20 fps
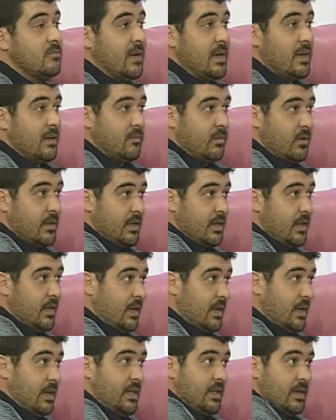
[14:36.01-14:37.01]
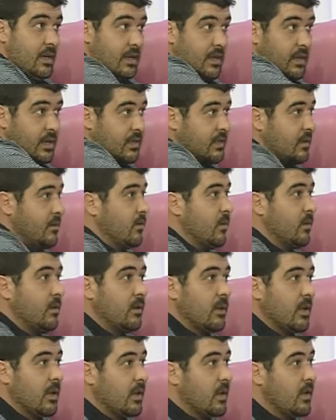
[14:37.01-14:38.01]
vale, pueden ir a Jadraque, que es el pueblo
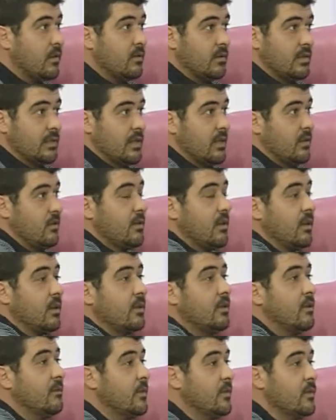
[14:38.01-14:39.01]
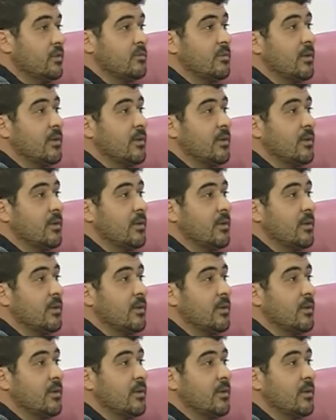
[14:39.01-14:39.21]
de al lado, que está a 12 kilómetros,